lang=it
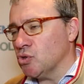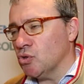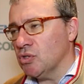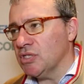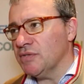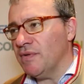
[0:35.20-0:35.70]

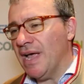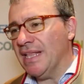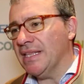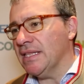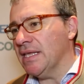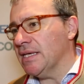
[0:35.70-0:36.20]

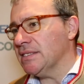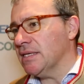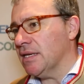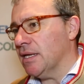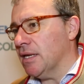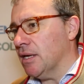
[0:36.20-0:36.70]
soddisfatti di
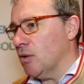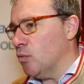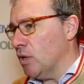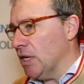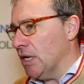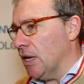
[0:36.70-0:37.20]
essere
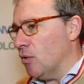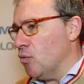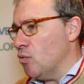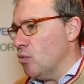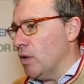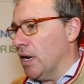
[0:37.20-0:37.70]
qui in
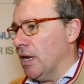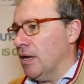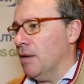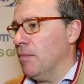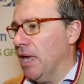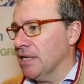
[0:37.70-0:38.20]

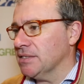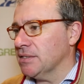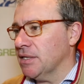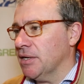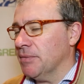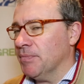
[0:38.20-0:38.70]
Laguna,
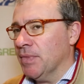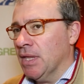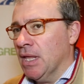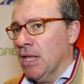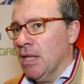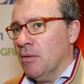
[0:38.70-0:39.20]

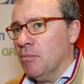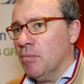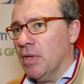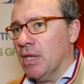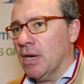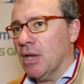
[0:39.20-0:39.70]
Mestre
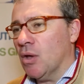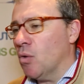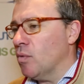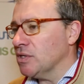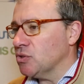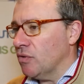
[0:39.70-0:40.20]
per
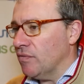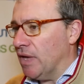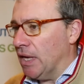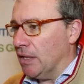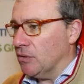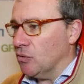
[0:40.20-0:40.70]
questo
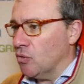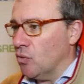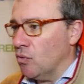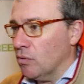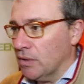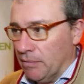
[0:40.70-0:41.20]

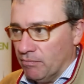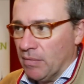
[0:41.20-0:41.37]
evento che,